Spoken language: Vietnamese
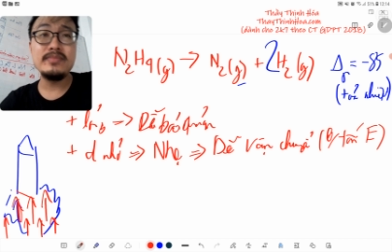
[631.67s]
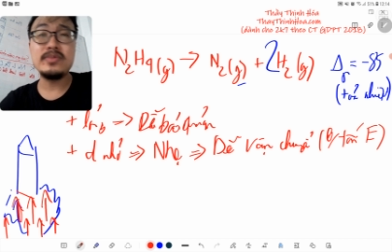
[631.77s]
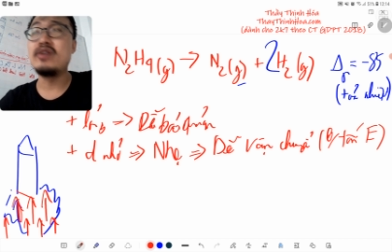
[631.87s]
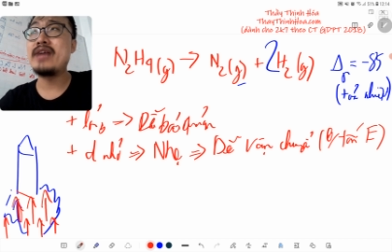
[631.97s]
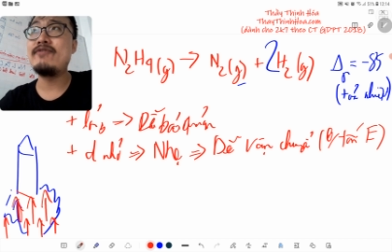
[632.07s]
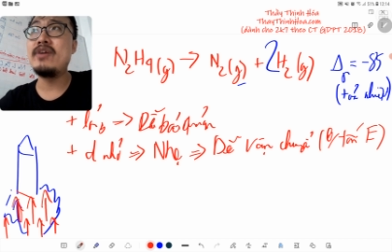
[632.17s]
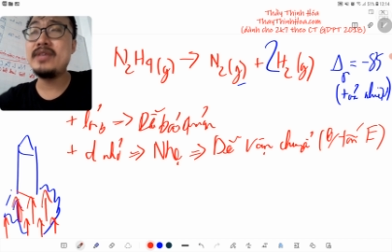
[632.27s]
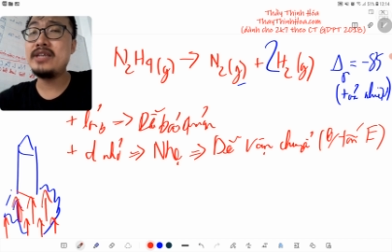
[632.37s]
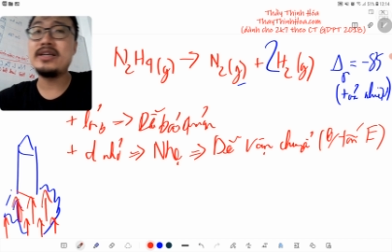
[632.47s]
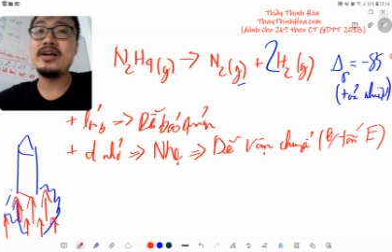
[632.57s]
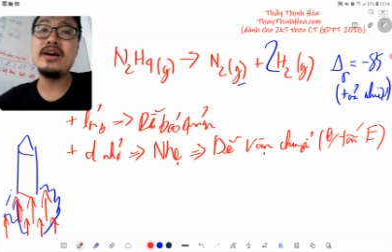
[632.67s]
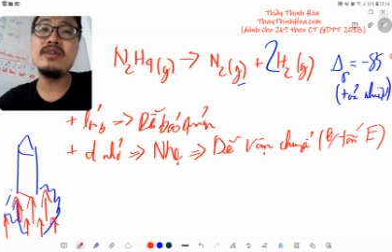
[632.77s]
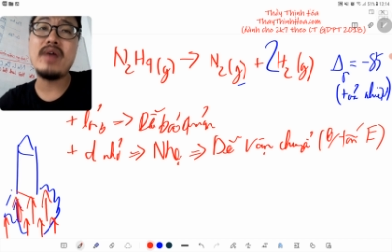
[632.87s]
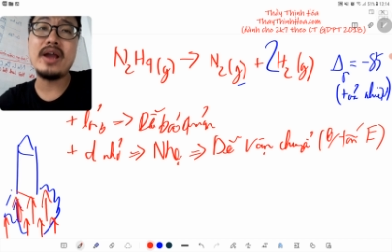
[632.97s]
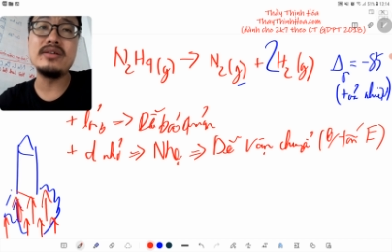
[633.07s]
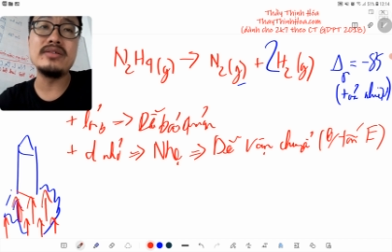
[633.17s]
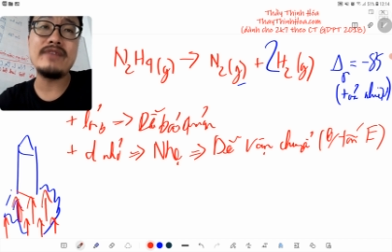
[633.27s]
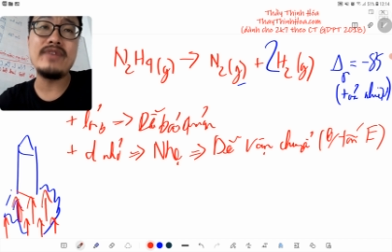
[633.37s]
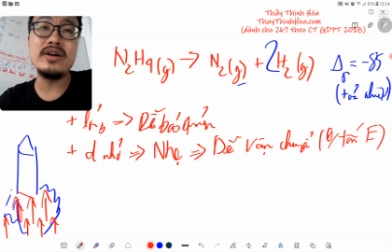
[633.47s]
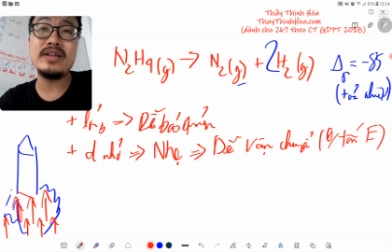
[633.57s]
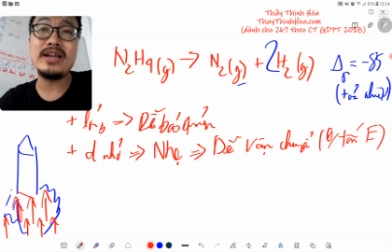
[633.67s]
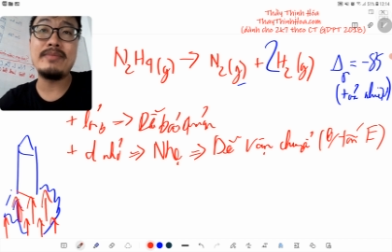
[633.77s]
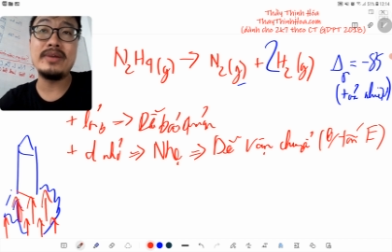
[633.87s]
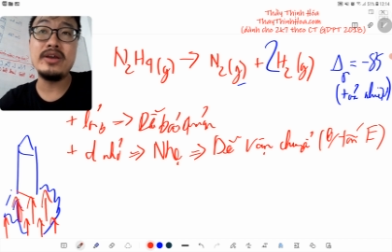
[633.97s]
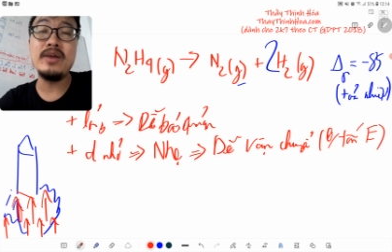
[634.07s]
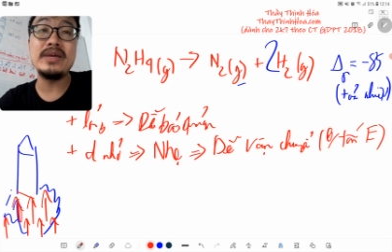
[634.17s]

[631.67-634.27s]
còn đa phần mấy chiếc xe hơi ở ngoài thường đa phần người ta làm bằng những hợp